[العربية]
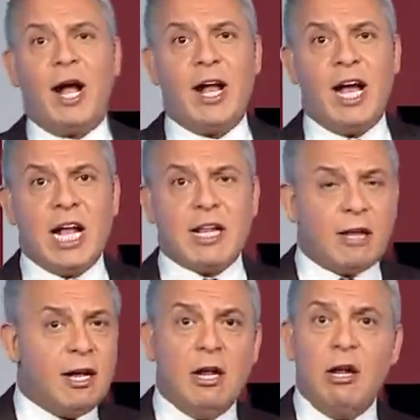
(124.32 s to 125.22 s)
حاجات
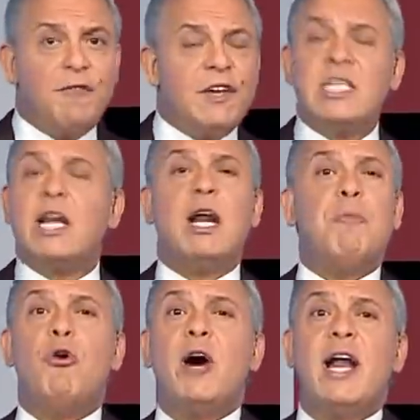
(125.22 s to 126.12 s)

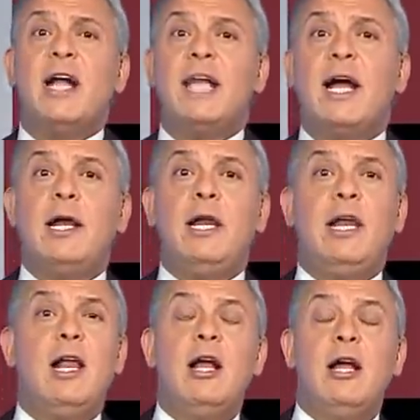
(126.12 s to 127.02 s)
فسربوا ورق داخل
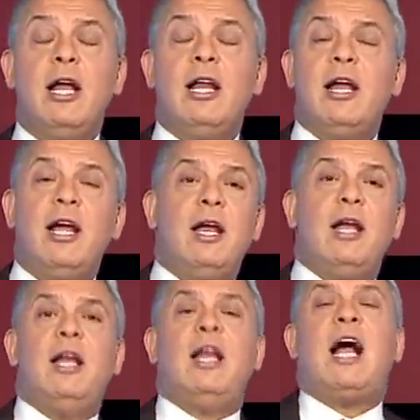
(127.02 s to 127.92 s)
الـ الـ
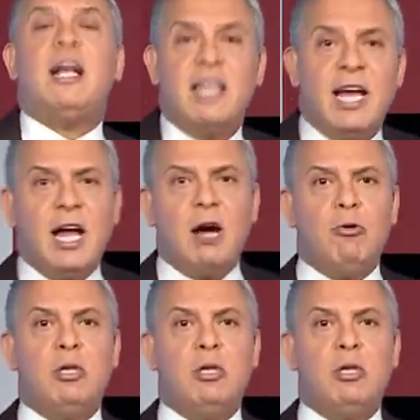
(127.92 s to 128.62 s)
الأحذية